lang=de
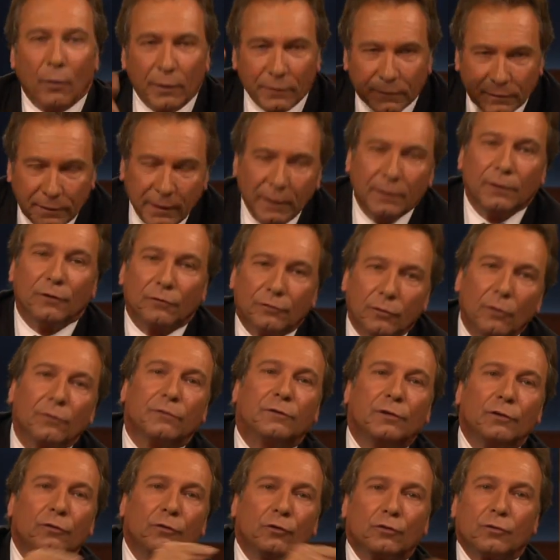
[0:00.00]
als die, die
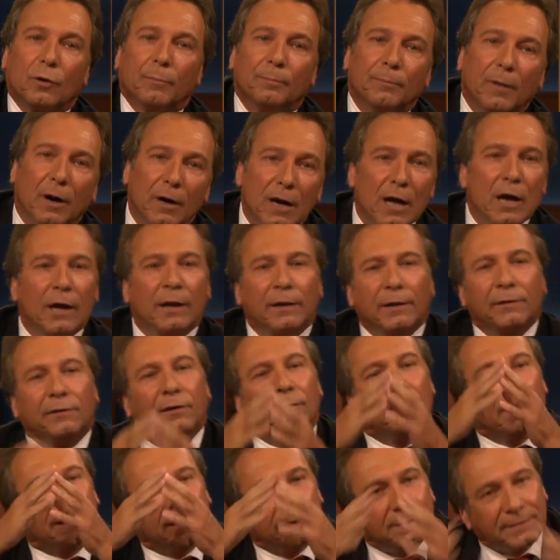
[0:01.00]
sonst diesen Job machen? Das
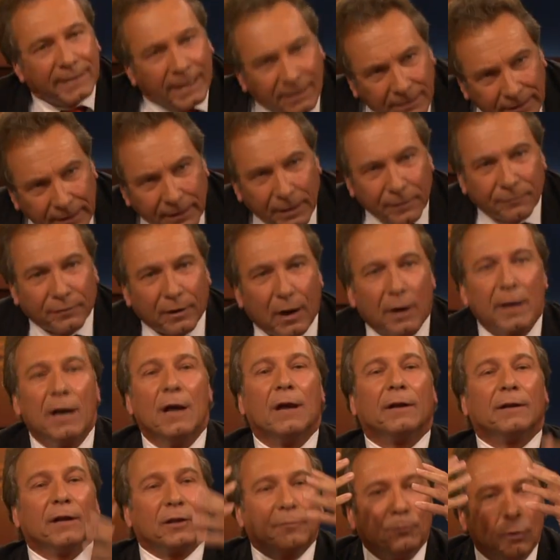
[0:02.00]
ist eine gesetzliche Frage.
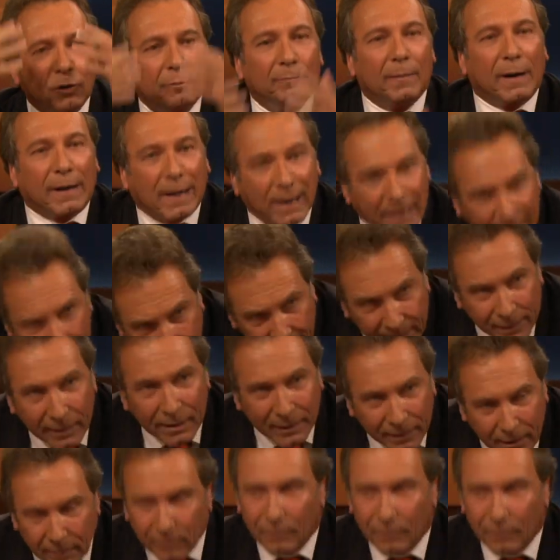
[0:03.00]
Das müssen wir klären, Herr